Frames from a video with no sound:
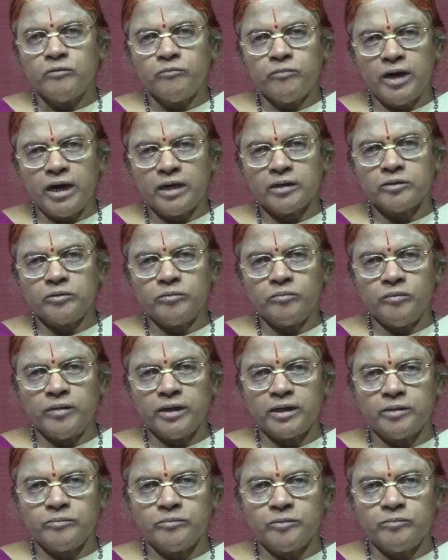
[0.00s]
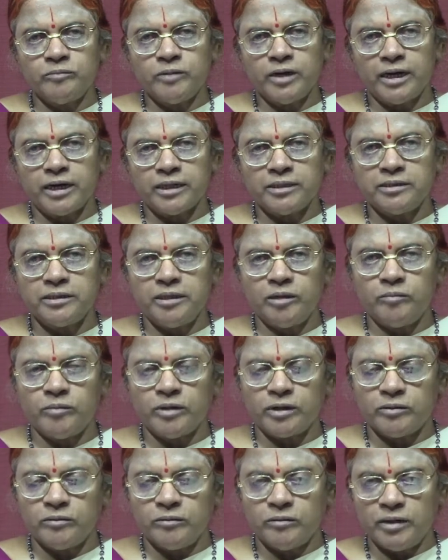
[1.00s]
வாக்கும் மனமும் கடந்த
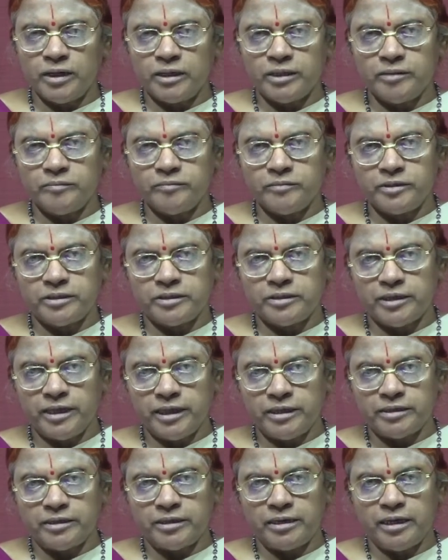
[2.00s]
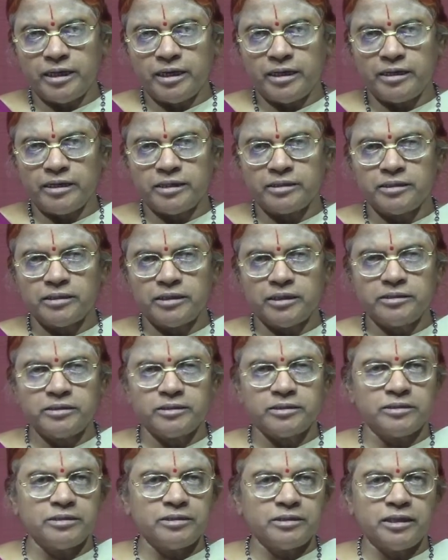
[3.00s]
மனோலயம் தேக்கியே என்பன்
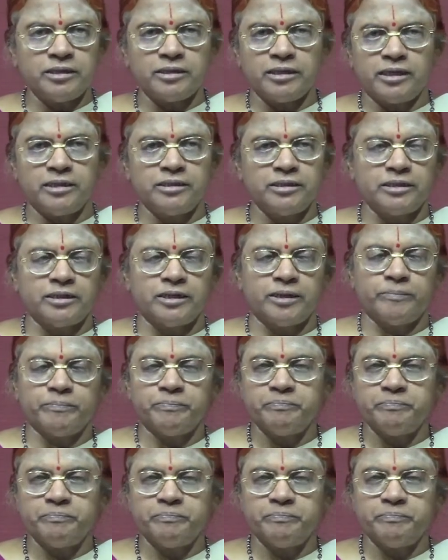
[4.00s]
சிந்தை எழுந்திட